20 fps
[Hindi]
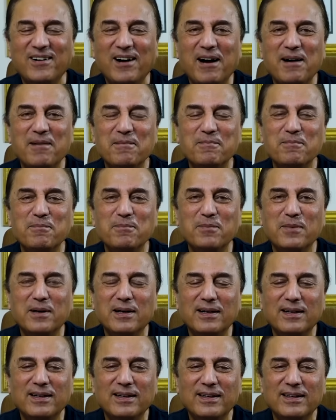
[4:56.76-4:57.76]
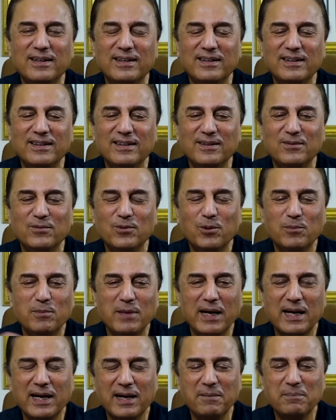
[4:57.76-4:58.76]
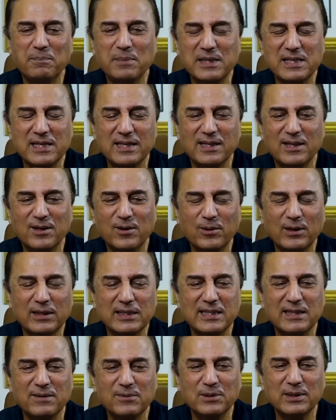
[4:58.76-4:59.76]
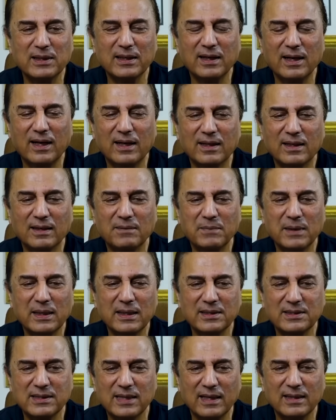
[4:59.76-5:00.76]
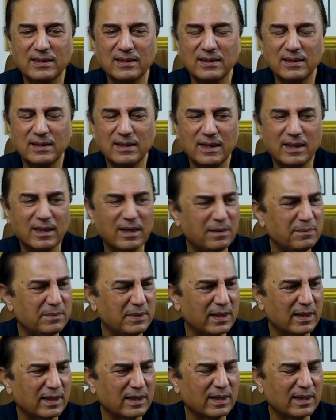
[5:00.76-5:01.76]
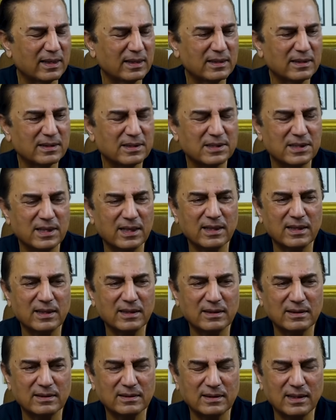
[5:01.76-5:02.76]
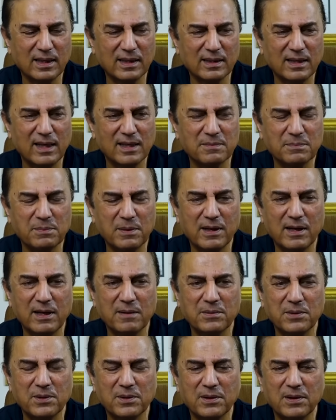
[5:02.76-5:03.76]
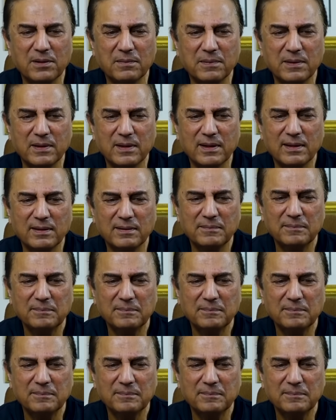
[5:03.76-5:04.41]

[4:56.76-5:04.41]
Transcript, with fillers: हम वो मैं पिछले दिनों किसी ने मुझे कहा कि मैंने शायद लिखा भी है कहीं शेर शायद आज पढ़ना भी होगा फिर